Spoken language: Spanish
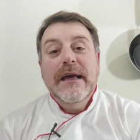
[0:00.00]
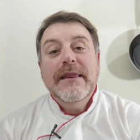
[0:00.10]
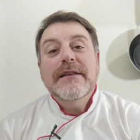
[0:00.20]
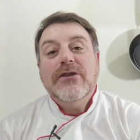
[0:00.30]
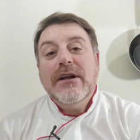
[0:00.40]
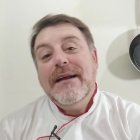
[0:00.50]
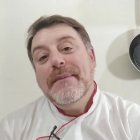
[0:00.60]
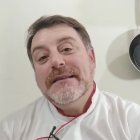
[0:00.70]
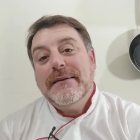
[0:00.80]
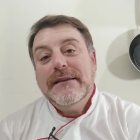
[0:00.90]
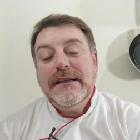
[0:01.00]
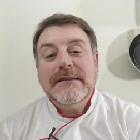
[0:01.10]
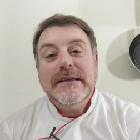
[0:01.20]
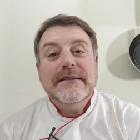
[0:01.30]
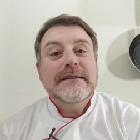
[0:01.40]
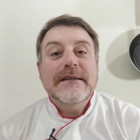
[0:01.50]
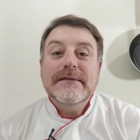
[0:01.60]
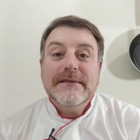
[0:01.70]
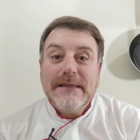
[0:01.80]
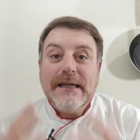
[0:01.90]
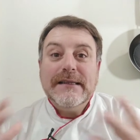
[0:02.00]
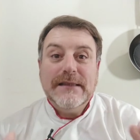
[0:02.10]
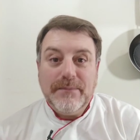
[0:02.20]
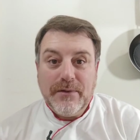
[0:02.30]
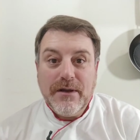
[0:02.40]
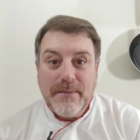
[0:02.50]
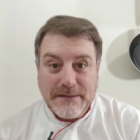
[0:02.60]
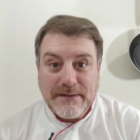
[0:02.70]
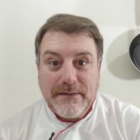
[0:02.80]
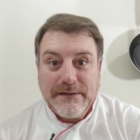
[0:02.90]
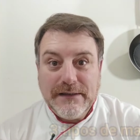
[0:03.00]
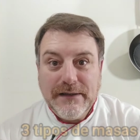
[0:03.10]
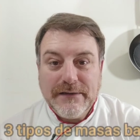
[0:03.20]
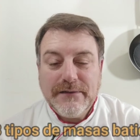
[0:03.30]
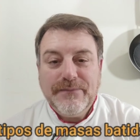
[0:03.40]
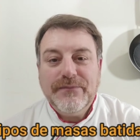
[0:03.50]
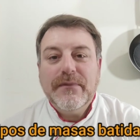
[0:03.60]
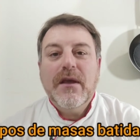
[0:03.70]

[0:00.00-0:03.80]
Y dentro de las masas batidas existen tres tipos de masas batidas.